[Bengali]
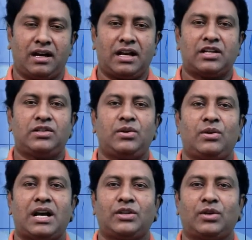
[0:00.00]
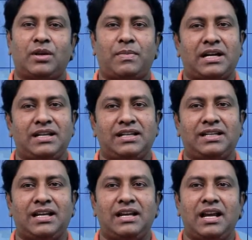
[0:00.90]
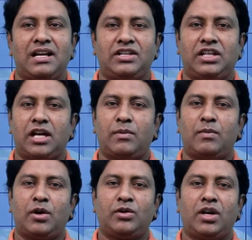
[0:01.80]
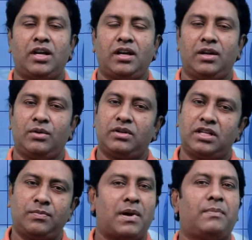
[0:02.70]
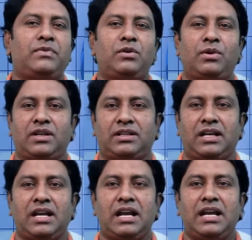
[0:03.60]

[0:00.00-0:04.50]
রাষ্ট্রীয় ডাকযোগে পাঠিয়েছেন চেয়ারম্যান মহোদয় নোটিশ প্রাপ্তিও হয়েছেন